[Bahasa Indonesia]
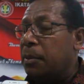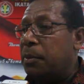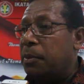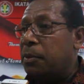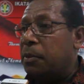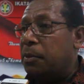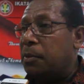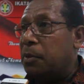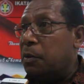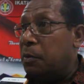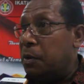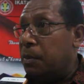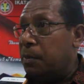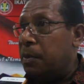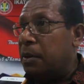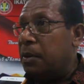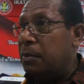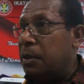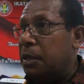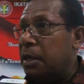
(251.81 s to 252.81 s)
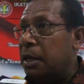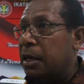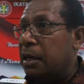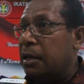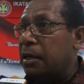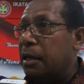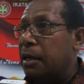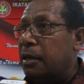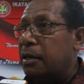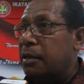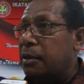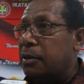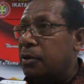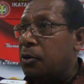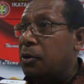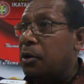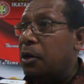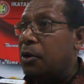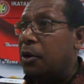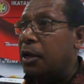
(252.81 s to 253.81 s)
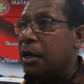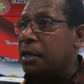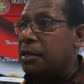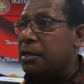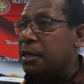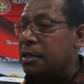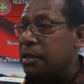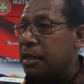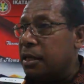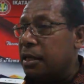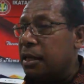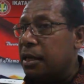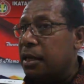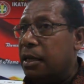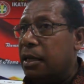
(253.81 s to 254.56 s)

untuk memimpin menjalankan roda organisasi ini.